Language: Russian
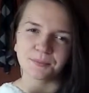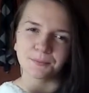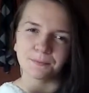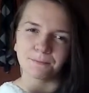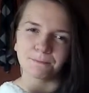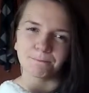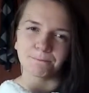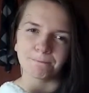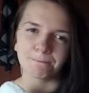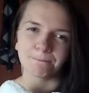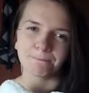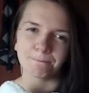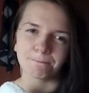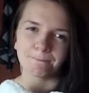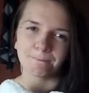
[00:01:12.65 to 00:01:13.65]
работы,
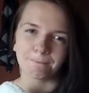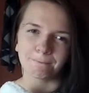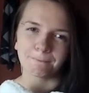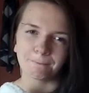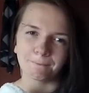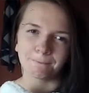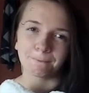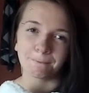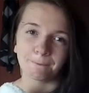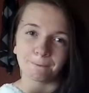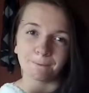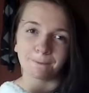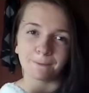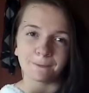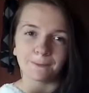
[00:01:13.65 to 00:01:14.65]
ну что, вот девочки
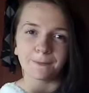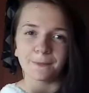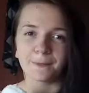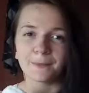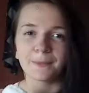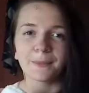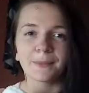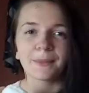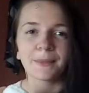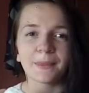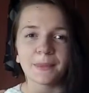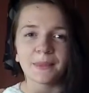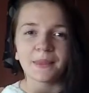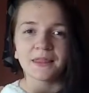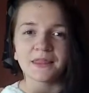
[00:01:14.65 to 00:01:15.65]
собираются, испуги,
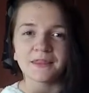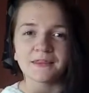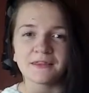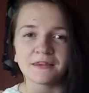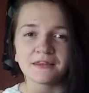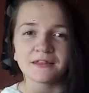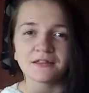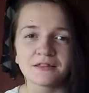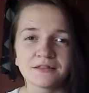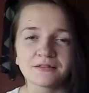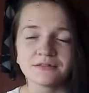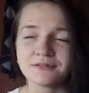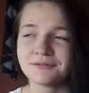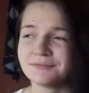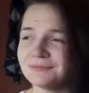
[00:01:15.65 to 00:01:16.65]
страх, интим, секс,
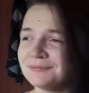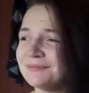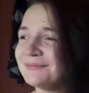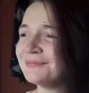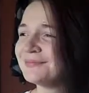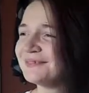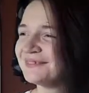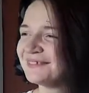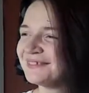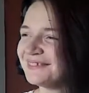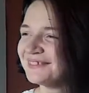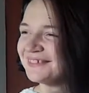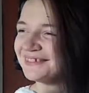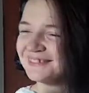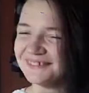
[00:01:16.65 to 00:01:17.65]
там, принуждают,
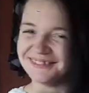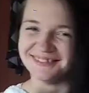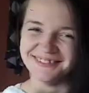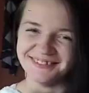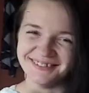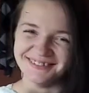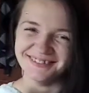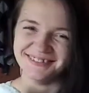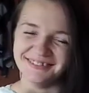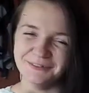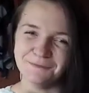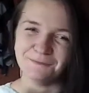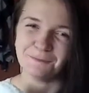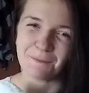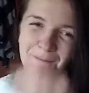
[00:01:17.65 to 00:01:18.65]
не смогу заработать
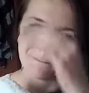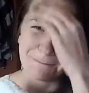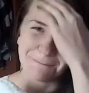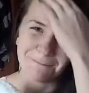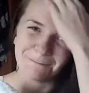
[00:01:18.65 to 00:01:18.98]
деньги.